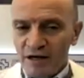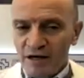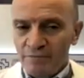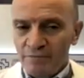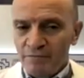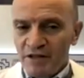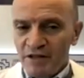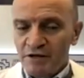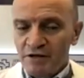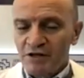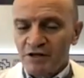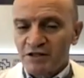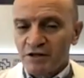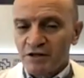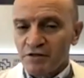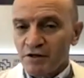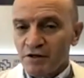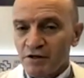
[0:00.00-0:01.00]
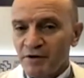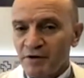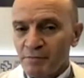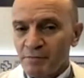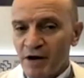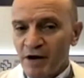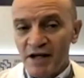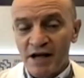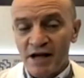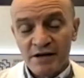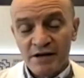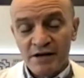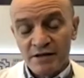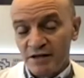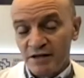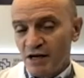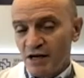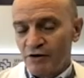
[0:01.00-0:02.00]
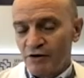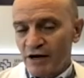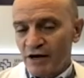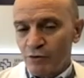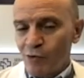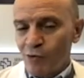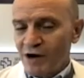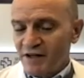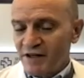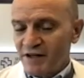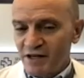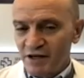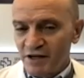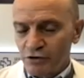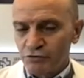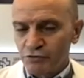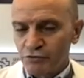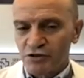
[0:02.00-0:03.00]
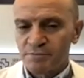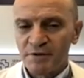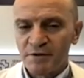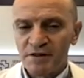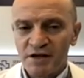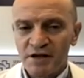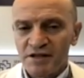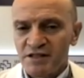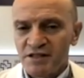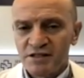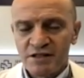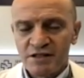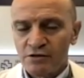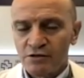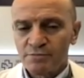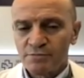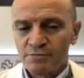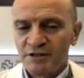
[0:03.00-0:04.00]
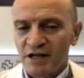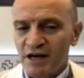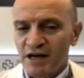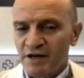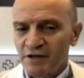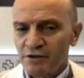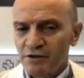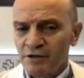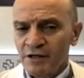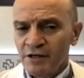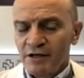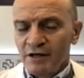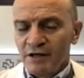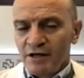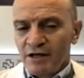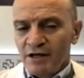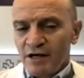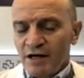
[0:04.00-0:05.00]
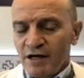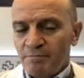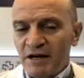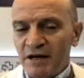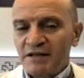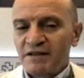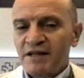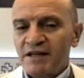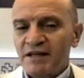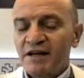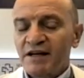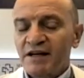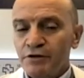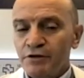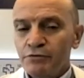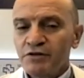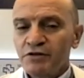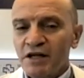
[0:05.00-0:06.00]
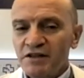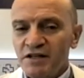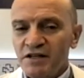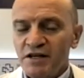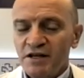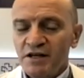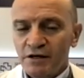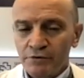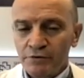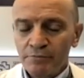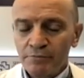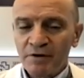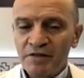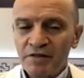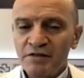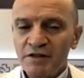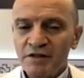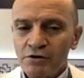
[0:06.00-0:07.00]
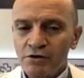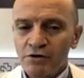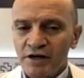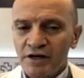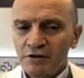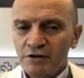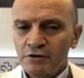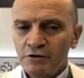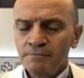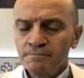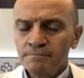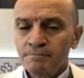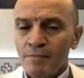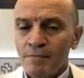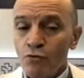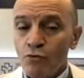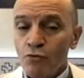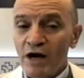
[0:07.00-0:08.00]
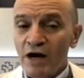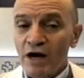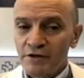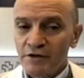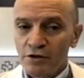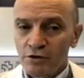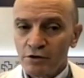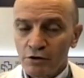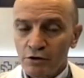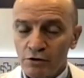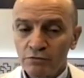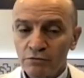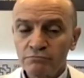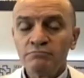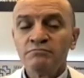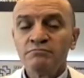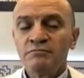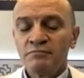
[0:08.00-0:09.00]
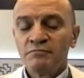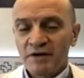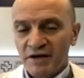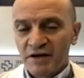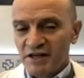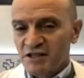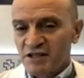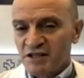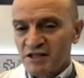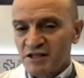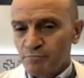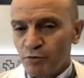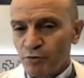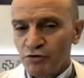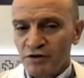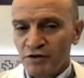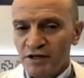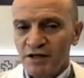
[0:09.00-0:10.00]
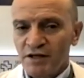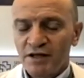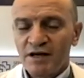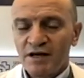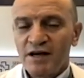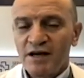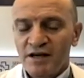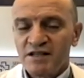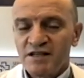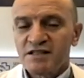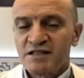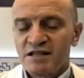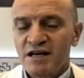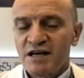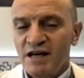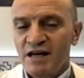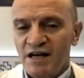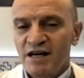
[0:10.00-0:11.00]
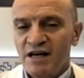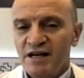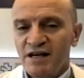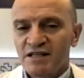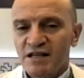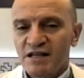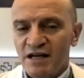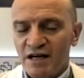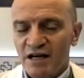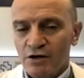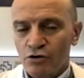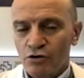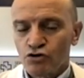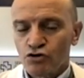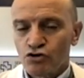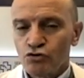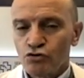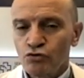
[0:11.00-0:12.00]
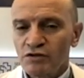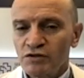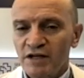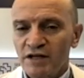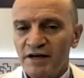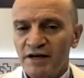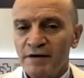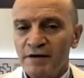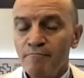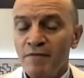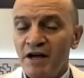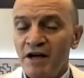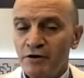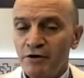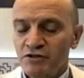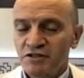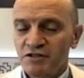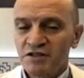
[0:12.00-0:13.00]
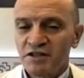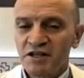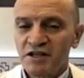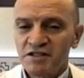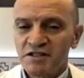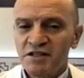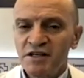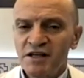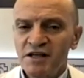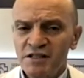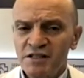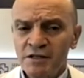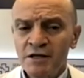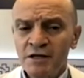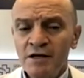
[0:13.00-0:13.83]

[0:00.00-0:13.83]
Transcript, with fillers: El médico de atención primaria y ahora cualquier otro especialista hospitalario eh, plantea qué duda tiene con un paciente concreto, un cardiólogo responde a esa, a esa consulta en menos de tres días